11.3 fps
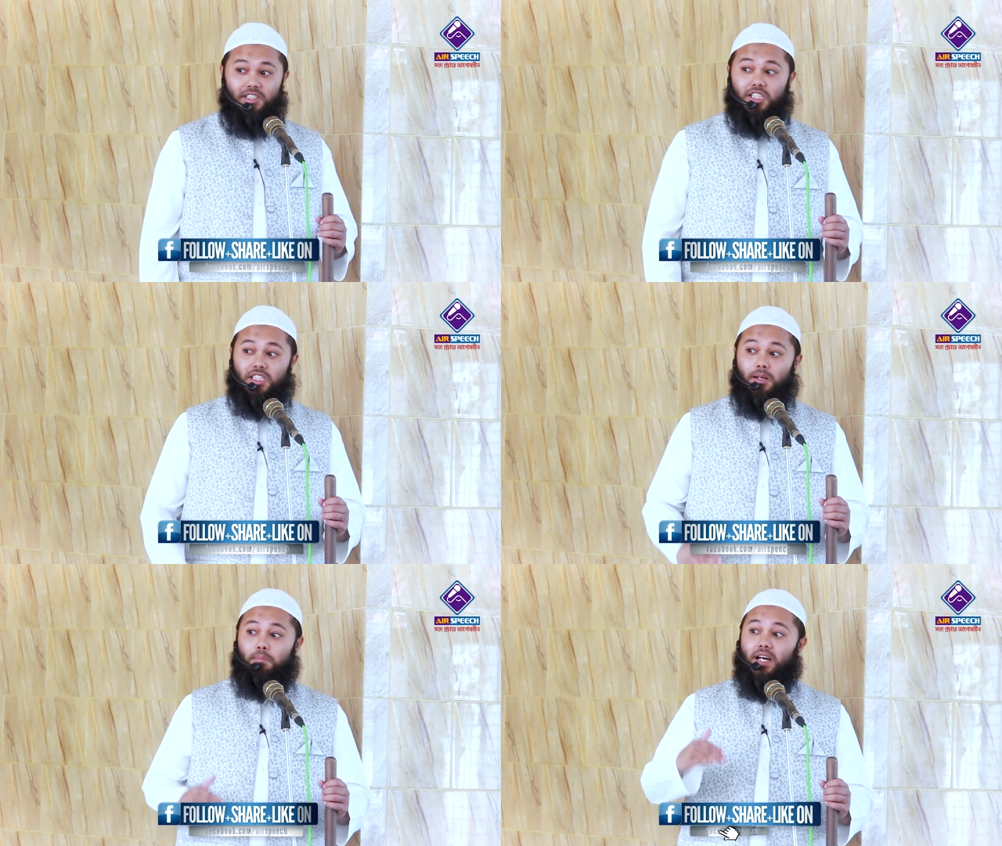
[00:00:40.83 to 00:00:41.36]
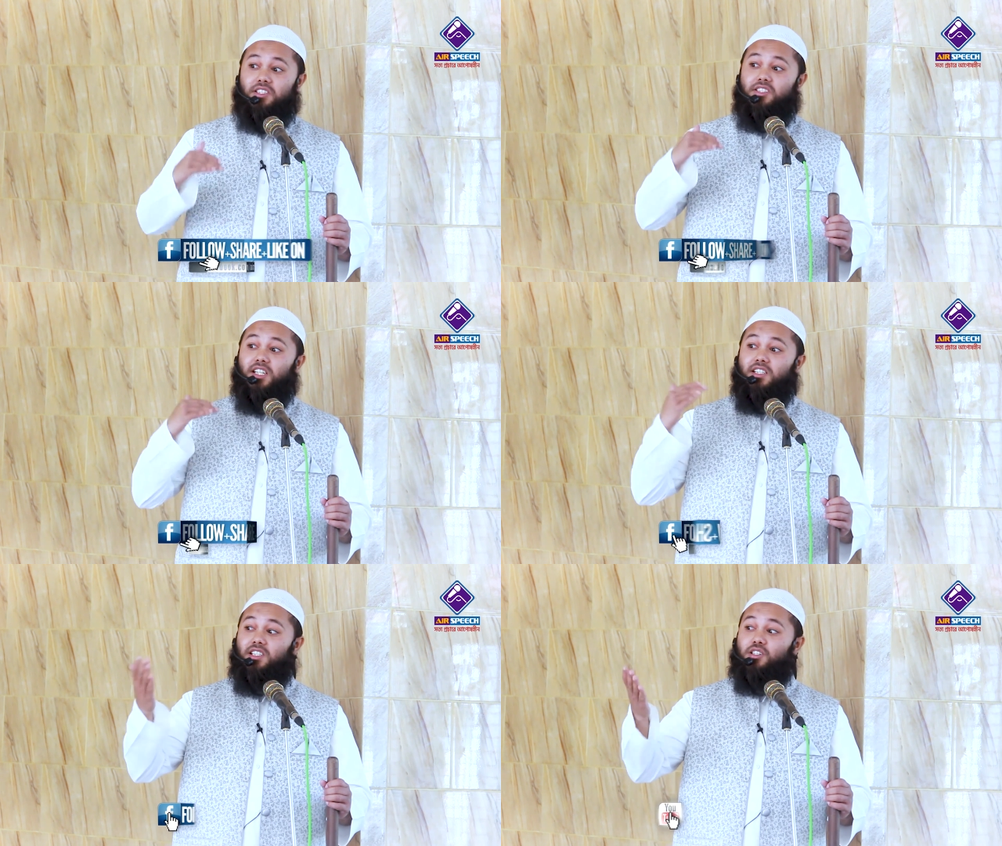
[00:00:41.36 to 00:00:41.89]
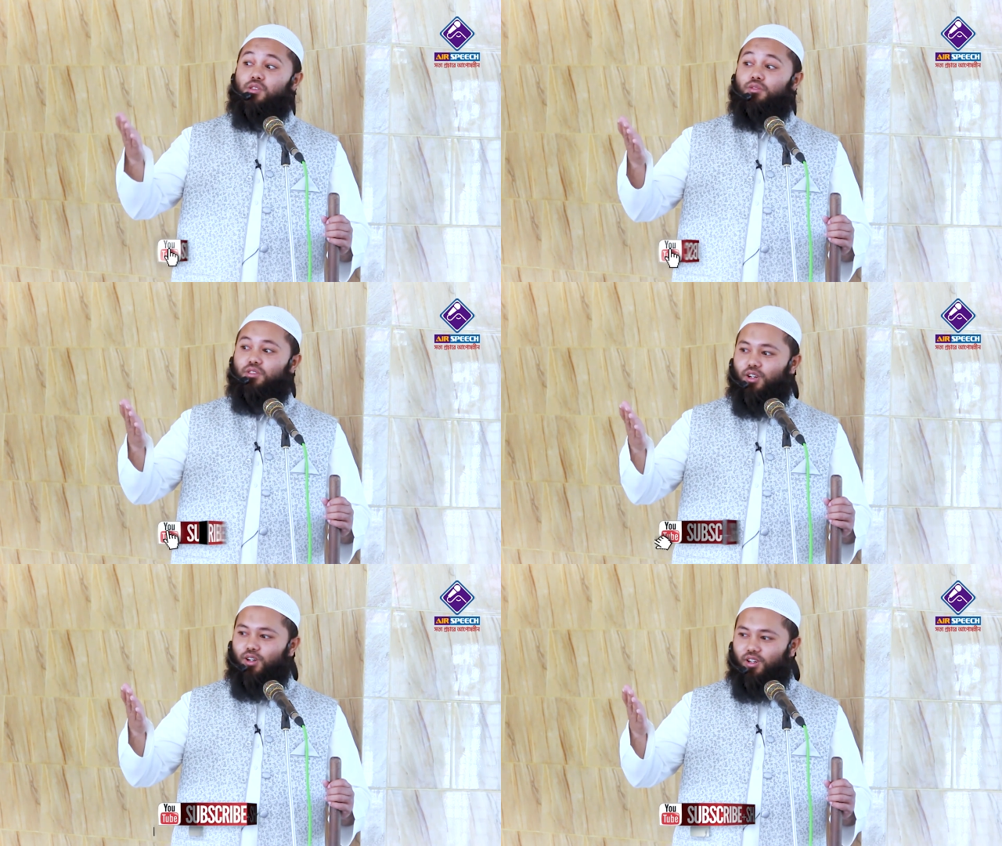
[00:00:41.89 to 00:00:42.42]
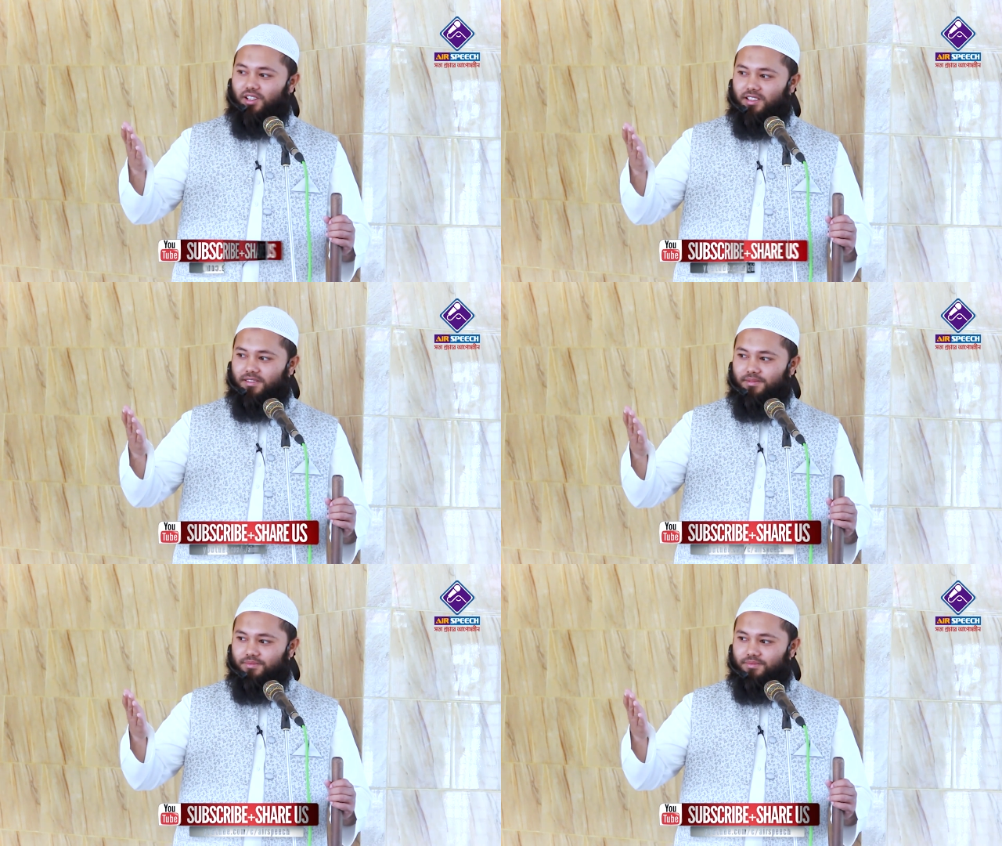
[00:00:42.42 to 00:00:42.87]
যেটার বাহ্যিকটা সুন্দর হয়